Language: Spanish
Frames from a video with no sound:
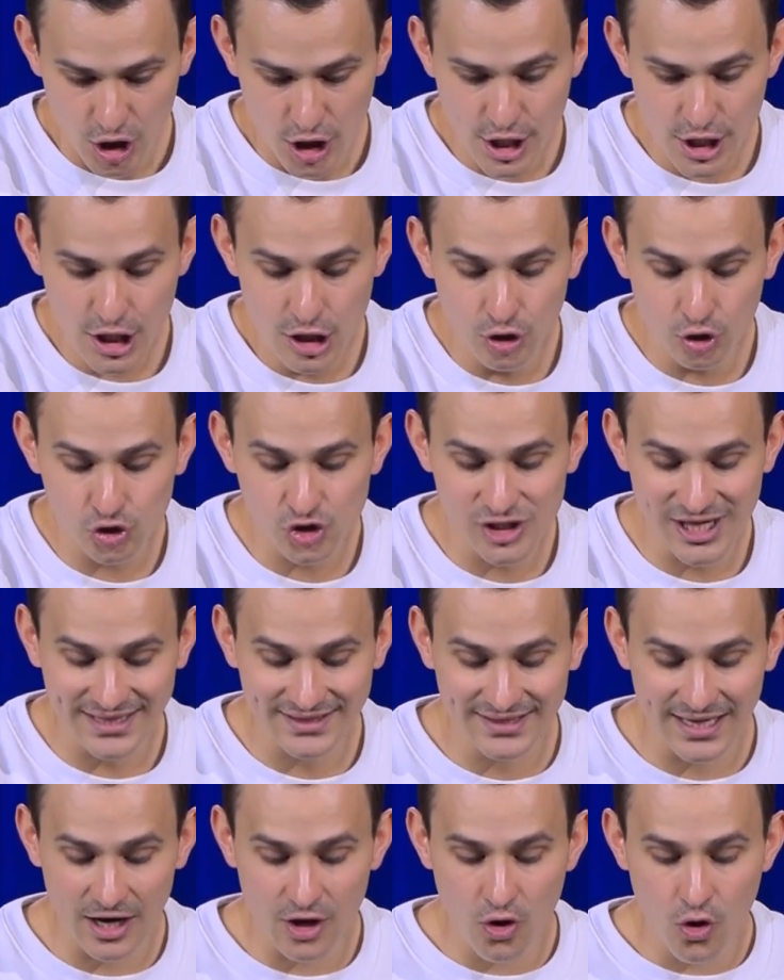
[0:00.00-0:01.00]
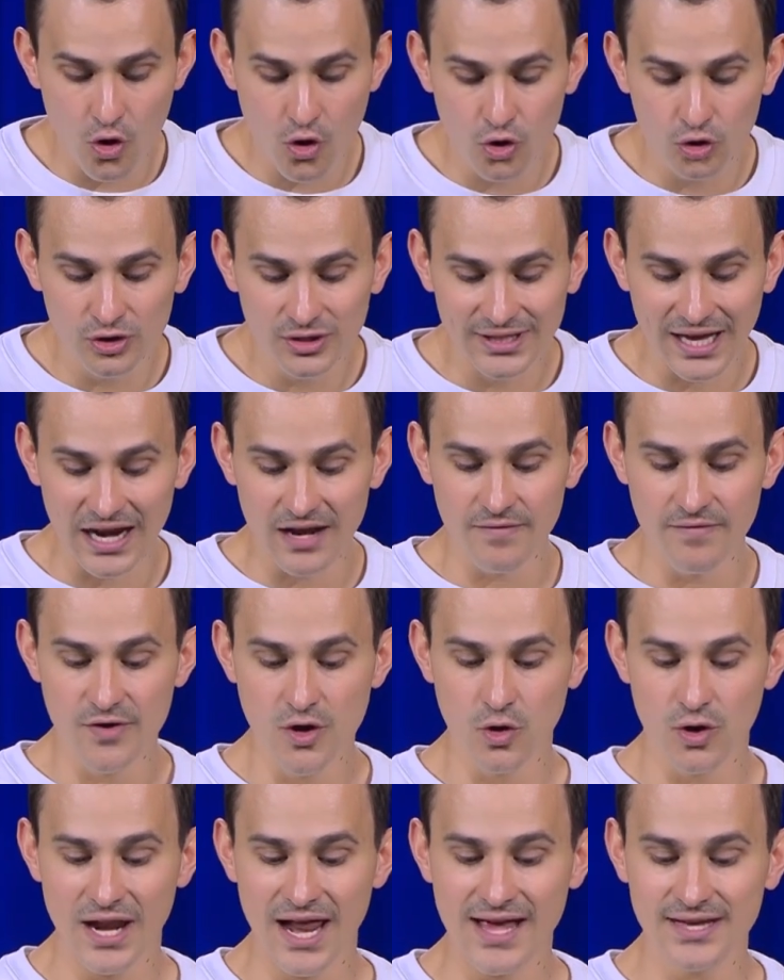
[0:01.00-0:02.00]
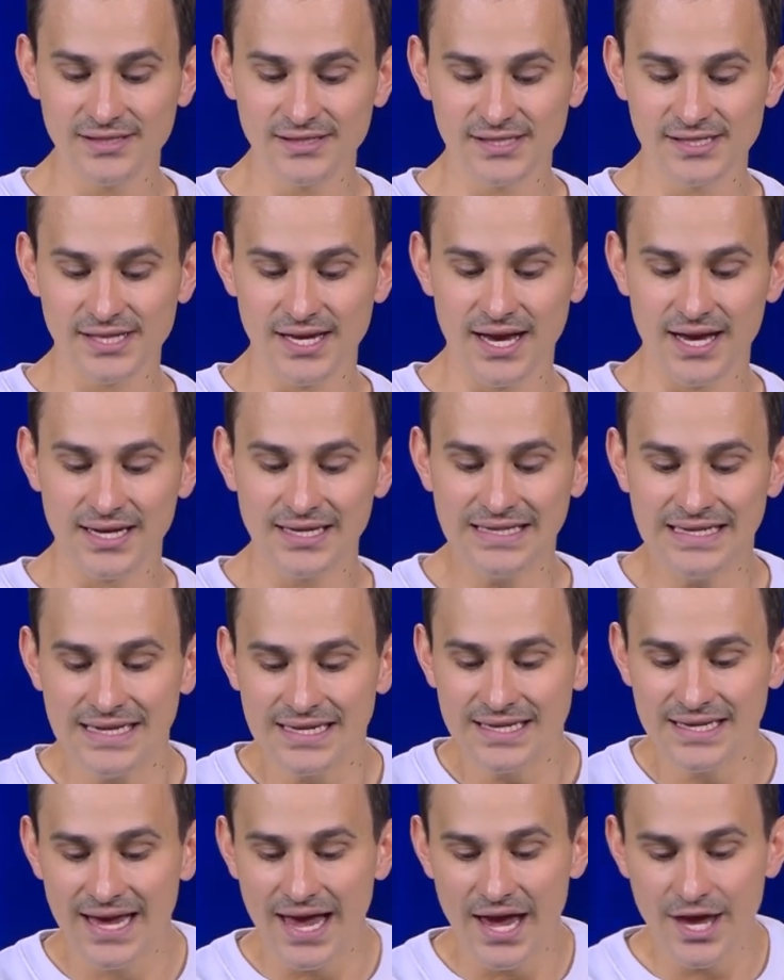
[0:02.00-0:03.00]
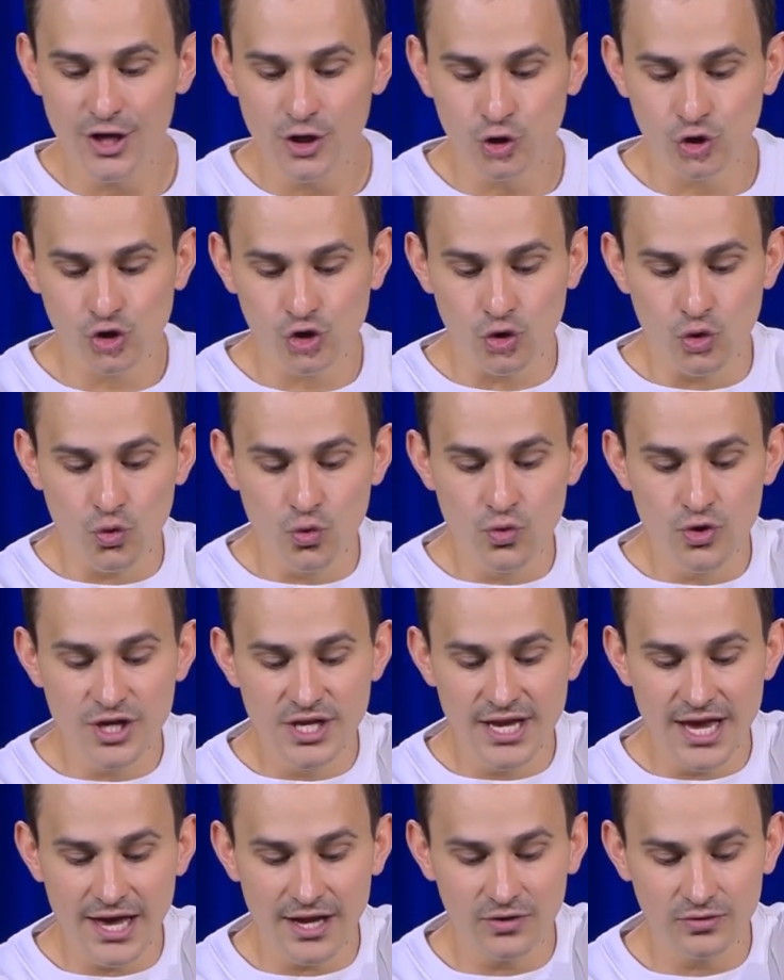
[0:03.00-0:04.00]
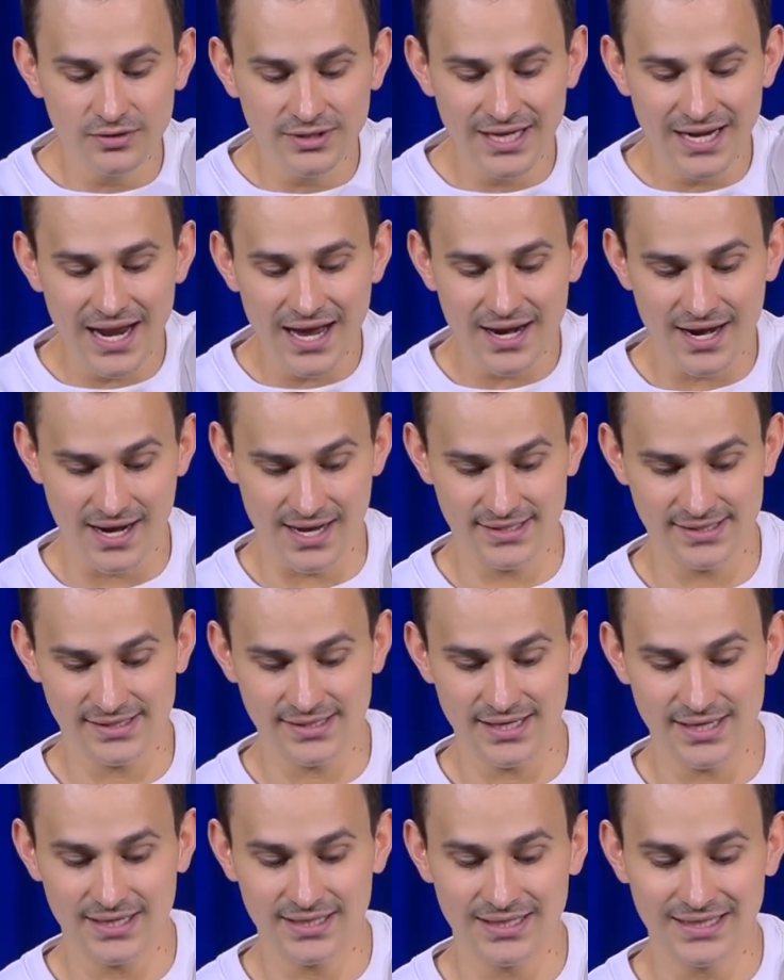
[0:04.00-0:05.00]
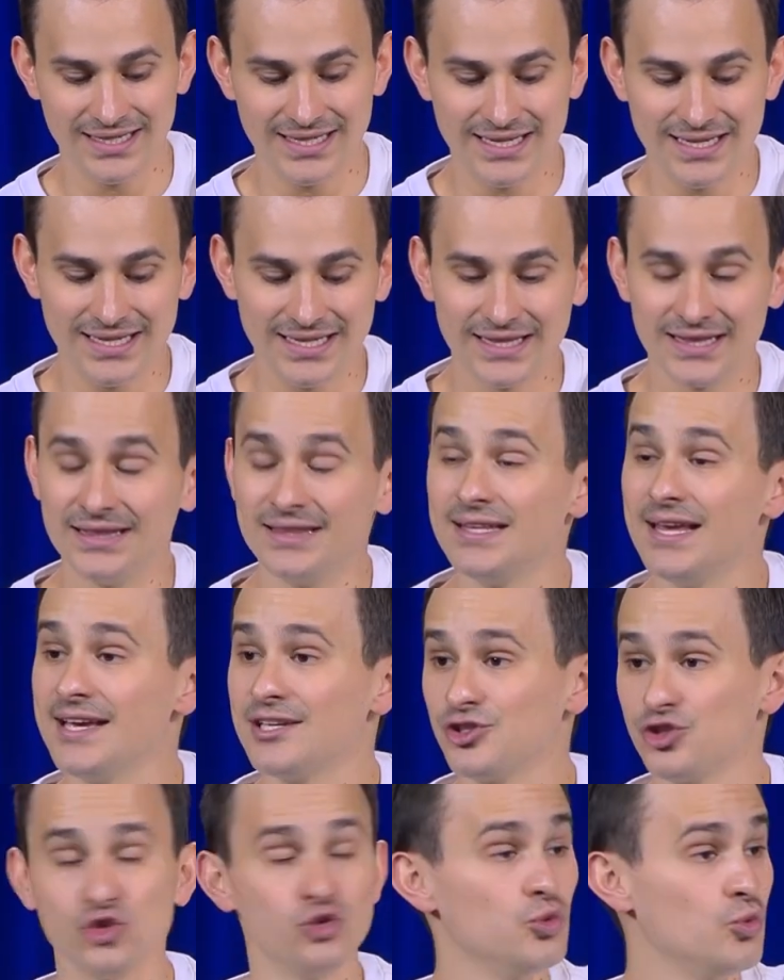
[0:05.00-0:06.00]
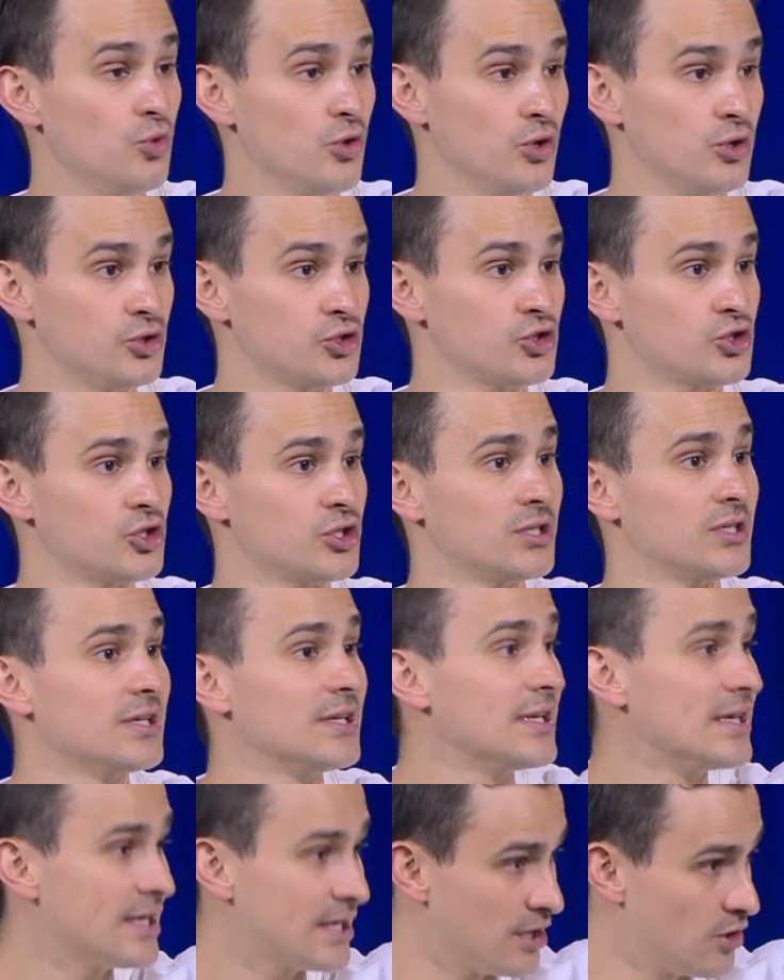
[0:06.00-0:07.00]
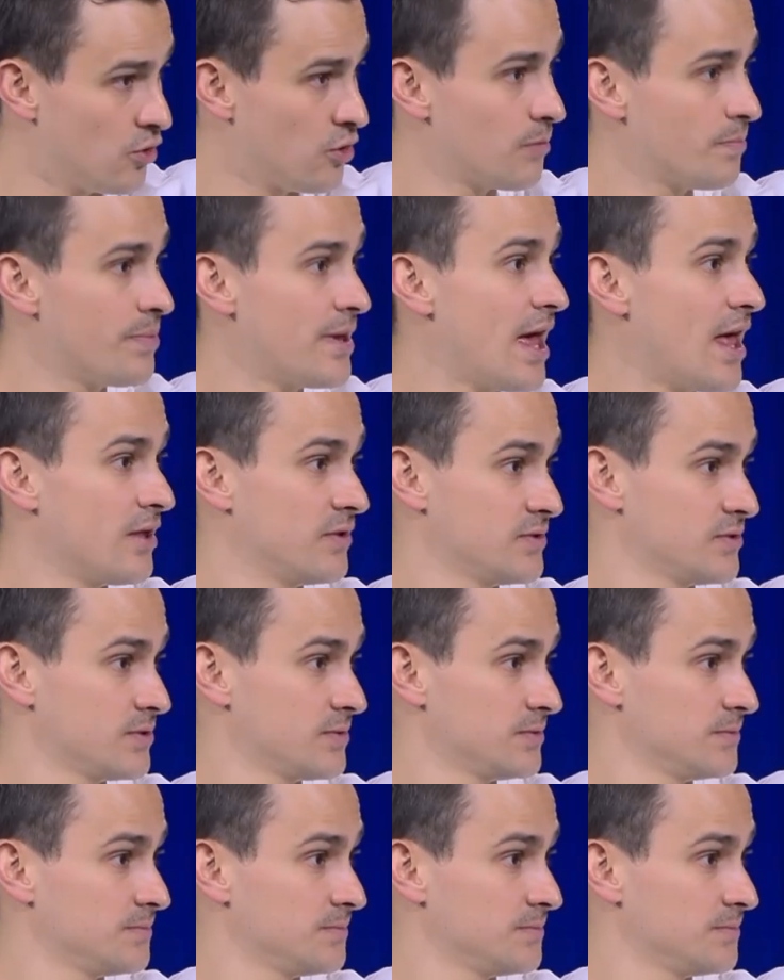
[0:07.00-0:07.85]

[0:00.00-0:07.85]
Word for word: Y los atacó con tal violencia que ellos huyeron de la casa desnudos y golpeados.